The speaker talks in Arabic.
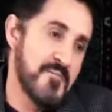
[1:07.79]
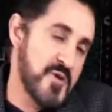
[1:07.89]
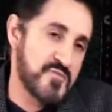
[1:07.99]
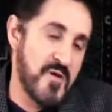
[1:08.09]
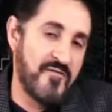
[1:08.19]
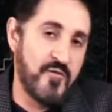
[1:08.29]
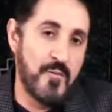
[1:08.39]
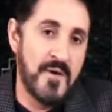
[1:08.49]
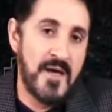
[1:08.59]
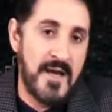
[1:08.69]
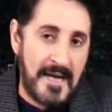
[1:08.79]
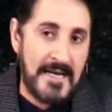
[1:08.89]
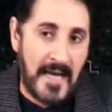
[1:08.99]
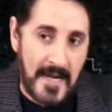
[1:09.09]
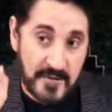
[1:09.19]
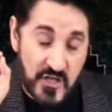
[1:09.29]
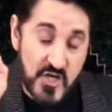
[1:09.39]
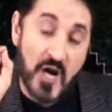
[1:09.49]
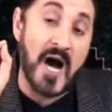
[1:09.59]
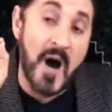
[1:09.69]
مش مفهوم لكن لغلبة
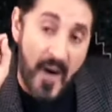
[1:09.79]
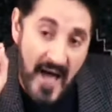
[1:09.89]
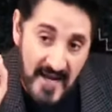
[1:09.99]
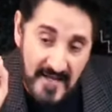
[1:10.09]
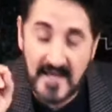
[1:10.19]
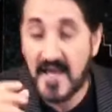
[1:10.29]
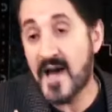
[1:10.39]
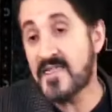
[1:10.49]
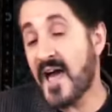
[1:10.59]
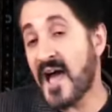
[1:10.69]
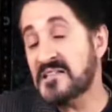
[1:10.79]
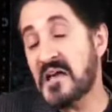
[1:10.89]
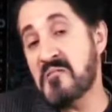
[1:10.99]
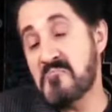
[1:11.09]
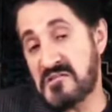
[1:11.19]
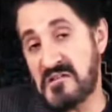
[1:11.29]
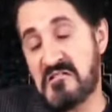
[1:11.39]
الشقاوة عليه هذا أحد أئمة